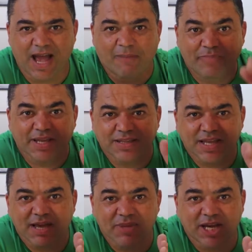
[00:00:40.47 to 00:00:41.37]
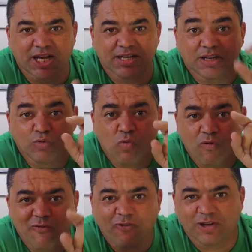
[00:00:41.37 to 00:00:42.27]
Aprenda aí a mecânica no
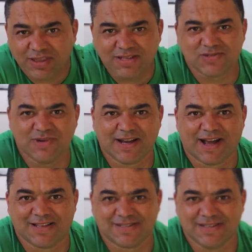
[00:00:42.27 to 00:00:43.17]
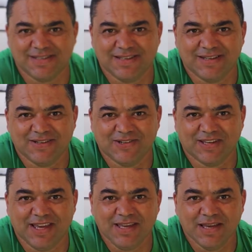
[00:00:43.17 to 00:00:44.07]
conforto da sua casa,
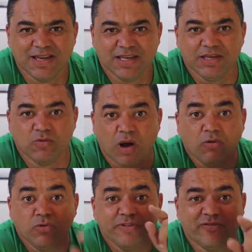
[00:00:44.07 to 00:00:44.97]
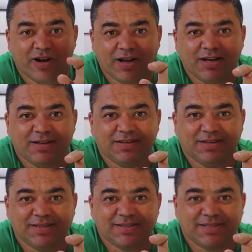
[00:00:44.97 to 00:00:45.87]
ok? Igual o Ivan,
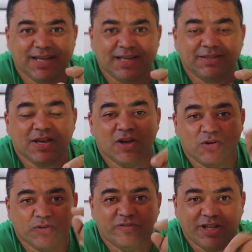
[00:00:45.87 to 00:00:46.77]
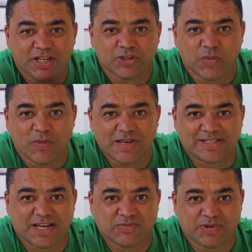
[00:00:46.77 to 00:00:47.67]
certo? O Ivan deixou uma
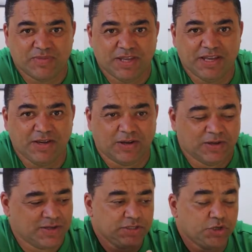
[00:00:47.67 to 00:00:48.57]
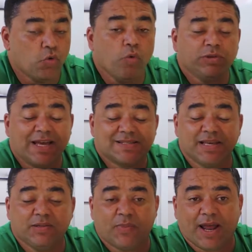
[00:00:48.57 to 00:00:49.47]
mensagem para mim aí ó, de como está
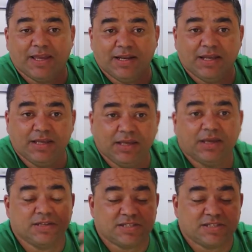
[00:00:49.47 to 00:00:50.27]
sendo para ele aí